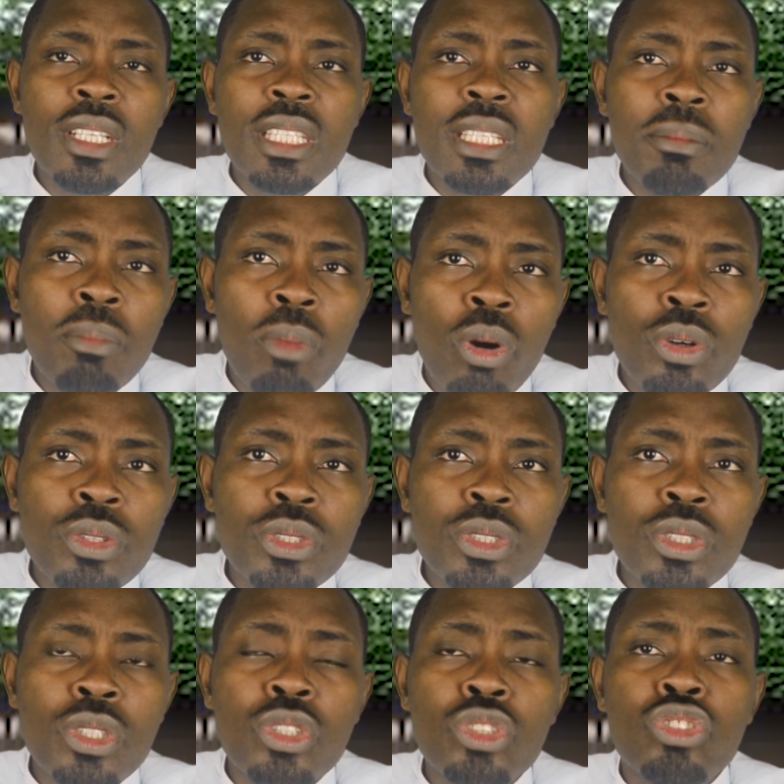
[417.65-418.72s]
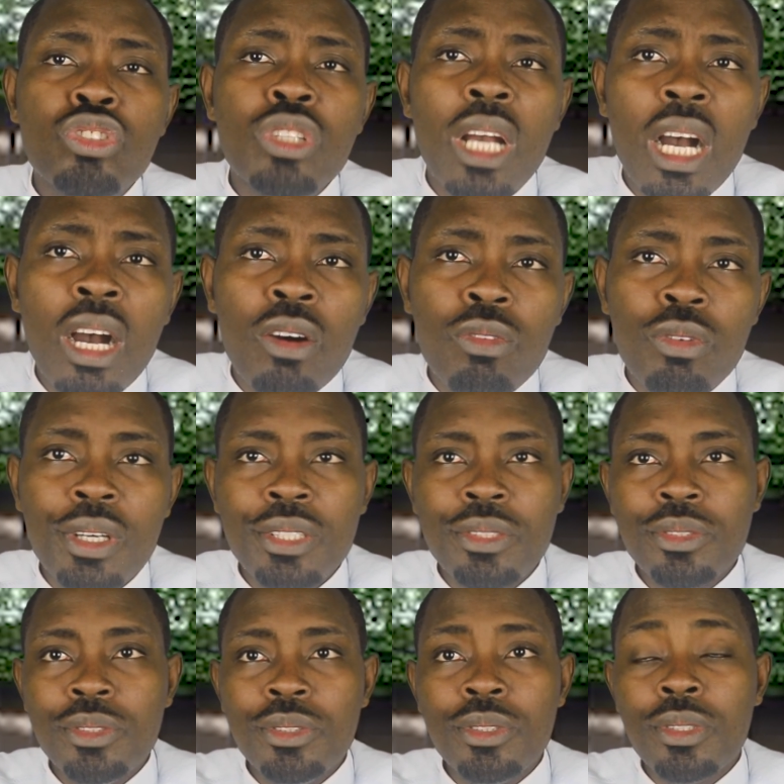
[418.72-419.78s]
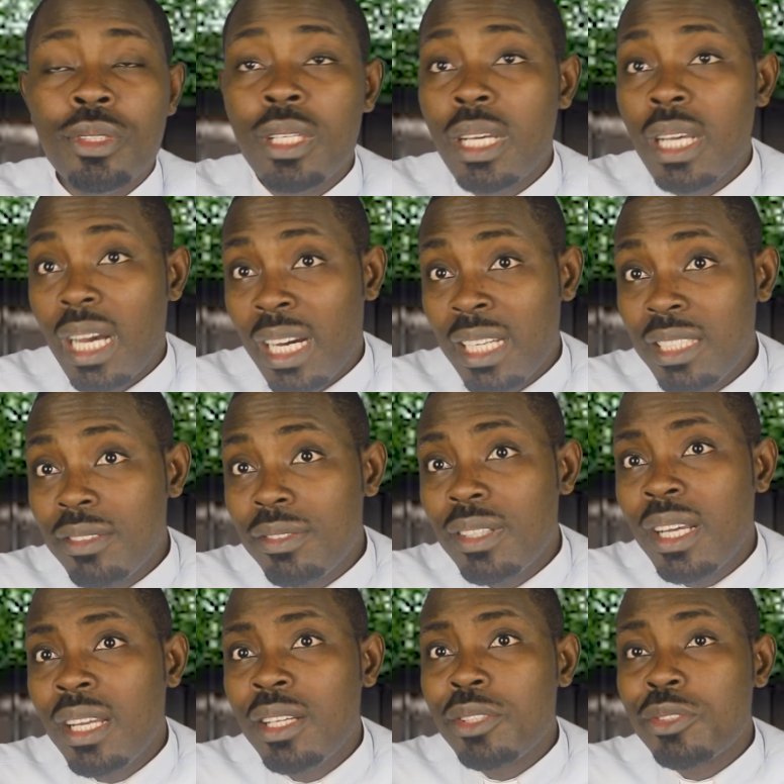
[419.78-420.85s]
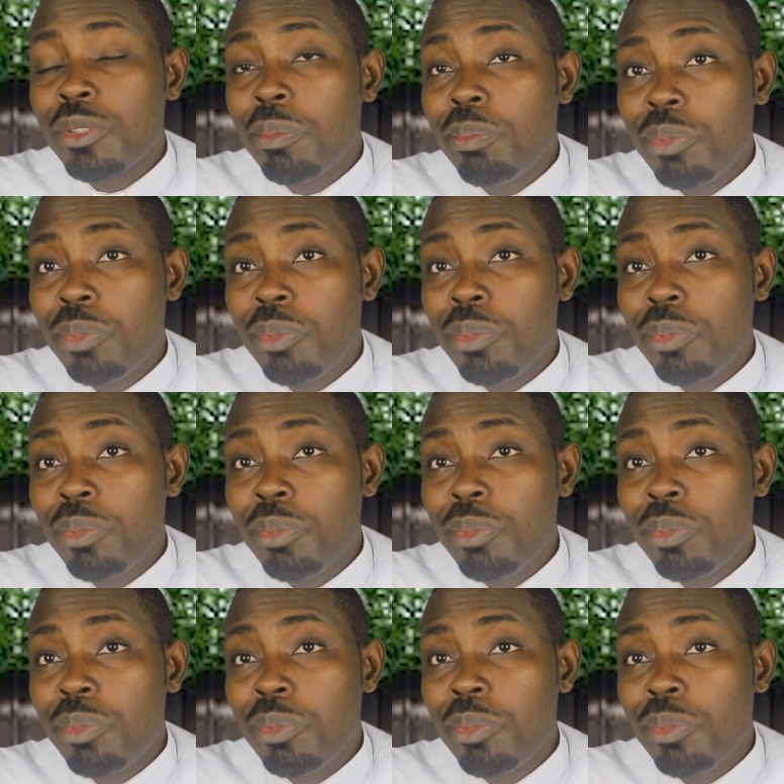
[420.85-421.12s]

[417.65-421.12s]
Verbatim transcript: qui montre que tu es envoyé de Dieu. En effet, ce